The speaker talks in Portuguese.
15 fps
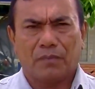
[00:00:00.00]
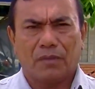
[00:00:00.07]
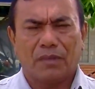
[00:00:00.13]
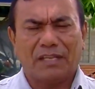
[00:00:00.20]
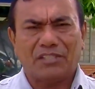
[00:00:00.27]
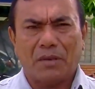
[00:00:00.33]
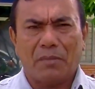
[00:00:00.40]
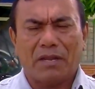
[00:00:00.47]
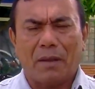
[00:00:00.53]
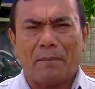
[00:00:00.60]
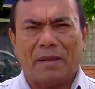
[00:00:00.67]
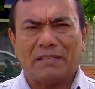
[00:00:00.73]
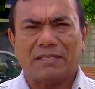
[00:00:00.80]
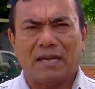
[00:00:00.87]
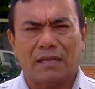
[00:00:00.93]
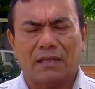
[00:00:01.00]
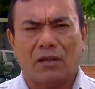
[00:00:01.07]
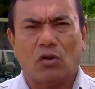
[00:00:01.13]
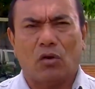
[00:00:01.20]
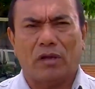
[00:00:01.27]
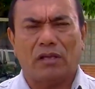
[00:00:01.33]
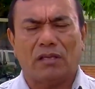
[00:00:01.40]
na semana passada
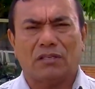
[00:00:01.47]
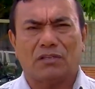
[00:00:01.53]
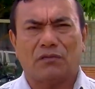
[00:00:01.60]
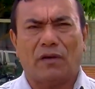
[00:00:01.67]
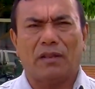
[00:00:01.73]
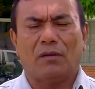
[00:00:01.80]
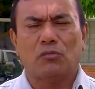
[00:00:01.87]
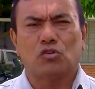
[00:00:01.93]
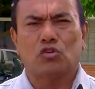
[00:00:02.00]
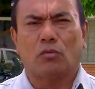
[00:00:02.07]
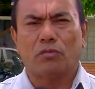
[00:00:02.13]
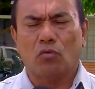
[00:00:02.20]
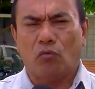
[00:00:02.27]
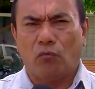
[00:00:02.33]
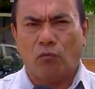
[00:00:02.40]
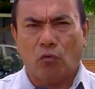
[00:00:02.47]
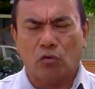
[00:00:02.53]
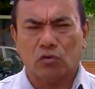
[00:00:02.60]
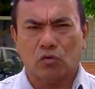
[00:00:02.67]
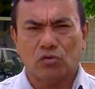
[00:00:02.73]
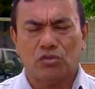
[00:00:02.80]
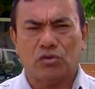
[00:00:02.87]
nós falamos sobre o
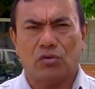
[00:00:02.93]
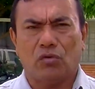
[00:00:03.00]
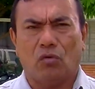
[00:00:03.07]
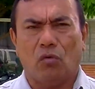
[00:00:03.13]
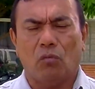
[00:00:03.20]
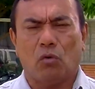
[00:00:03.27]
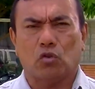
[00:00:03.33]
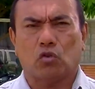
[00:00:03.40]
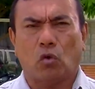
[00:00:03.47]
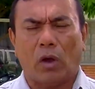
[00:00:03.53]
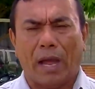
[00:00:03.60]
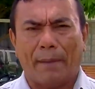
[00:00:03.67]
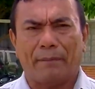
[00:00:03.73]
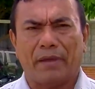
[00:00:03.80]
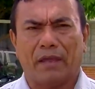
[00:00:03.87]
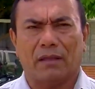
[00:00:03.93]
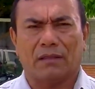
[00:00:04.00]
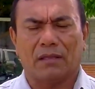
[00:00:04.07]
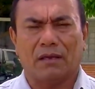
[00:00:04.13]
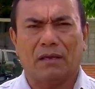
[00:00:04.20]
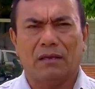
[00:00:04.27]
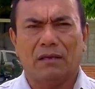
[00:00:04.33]
furto de um motor
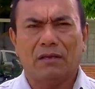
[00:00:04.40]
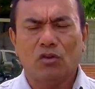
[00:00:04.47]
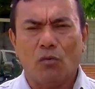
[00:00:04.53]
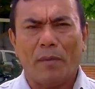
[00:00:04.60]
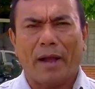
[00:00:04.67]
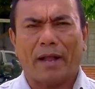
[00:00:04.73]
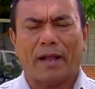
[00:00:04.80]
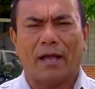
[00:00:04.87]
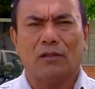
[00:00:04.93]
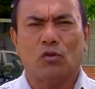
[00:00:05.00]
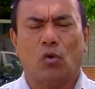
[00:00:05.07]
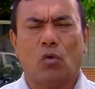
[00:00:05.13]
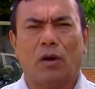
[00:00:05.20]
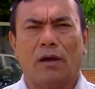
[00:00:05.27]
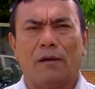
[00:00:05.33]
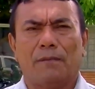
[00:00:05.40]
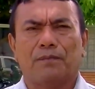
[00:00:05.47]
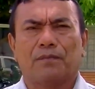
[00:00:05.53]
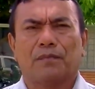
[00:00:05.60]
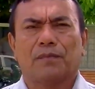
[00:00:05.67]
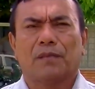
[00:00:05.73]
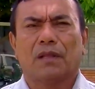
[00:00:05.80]
rabeta e uma canoa
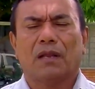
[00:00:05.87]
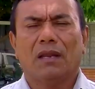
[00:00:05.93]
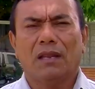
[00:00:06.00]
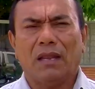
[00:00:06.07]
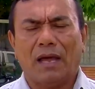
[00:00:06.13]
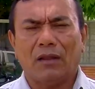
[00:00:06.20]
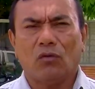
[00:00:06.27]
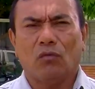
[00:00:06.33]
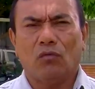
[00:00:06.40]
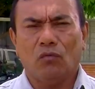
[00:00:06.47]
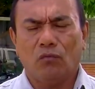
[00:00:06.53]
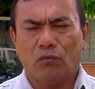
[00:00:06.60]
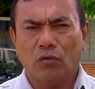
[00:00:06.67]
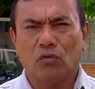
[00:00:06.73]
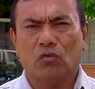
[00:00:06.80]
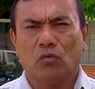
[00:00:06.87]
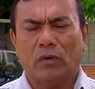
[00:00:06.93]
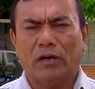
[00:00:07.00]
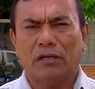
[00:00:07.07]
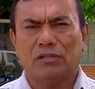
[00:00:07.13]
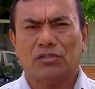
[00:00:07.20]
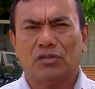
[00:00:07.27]
lá no
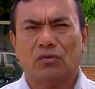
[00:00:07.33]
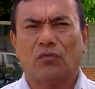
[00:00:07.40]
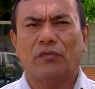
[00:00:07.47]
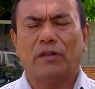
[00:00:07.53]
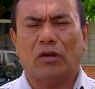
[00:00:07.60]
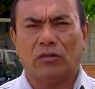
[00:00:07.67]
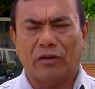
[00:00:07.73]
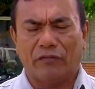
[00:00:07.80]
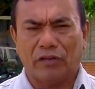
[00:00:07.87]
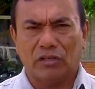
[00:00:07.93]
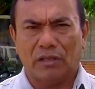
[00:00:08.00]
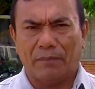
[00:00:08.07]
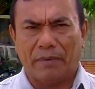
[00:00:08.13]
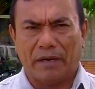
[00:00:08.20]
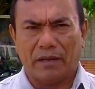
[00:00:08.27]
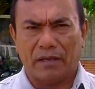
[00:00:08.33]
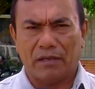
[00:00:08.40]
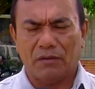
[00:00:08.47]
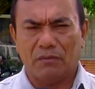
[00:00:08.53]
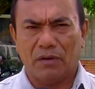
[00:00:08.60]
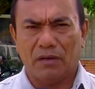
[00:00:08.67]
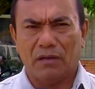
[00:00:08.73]
flutuante, no final da Avenida
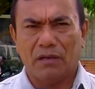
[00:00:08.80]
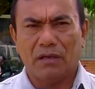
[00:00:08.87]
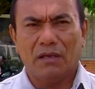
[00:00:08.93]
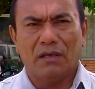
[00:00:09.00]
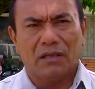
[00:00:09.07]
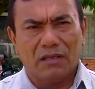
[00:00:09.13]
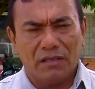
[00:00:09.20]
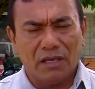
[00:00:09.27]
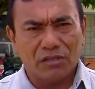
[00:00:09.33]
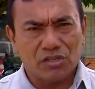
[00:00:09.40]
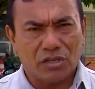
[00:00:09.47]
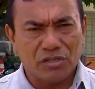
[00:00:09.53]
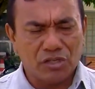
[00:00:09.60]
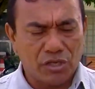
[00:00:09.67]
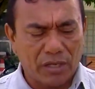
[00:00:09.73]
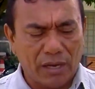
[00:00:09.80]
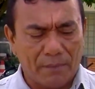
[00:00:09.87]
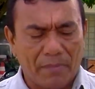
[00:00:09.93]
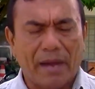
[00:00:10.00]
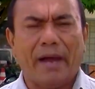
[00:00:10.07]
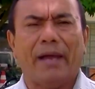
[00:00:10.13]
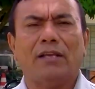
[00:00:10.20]
Paraíba. E este que chega
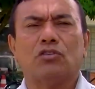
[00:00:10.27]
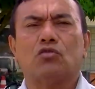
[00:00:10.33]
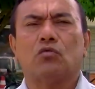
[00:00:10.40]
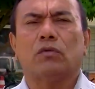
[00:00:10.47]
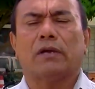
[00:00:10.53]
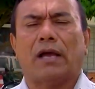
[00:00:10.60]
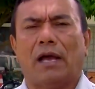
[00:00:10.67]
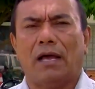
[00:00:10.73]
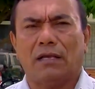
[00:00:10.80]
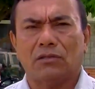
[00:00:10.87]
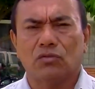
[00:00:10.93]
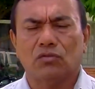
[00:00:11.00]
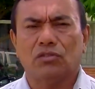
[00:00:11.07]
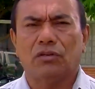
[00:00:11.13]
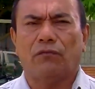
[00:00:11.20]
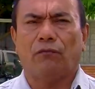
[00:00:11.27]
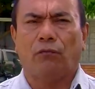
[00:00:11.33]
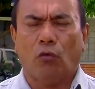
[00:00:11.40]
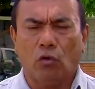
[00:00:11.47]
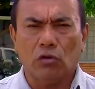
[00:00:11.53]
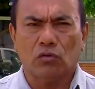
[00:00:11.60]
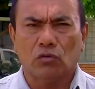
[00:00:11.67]
mais um caso de
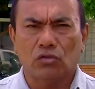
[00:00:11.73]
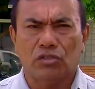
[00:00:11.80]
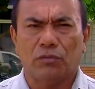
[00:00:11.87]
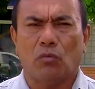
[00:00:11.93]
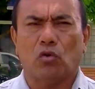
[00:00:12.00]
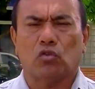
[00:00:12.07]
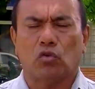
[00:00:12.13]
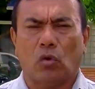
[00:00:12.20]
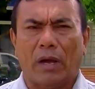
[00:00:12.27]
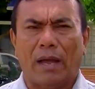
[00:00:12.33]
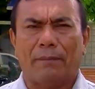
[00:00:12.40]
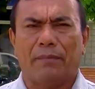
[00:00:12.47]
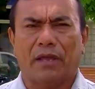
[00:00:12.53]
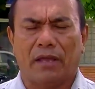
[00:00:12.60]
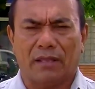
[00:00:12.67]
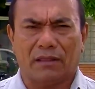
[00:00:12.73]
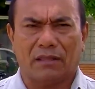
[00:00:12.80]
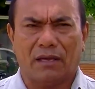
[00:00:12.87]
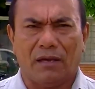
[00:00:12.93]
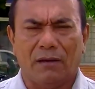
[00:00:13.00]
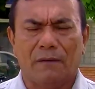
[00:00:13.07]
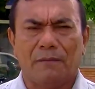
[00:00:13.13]
furto de motor
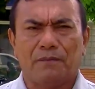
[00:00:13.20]
rabeta,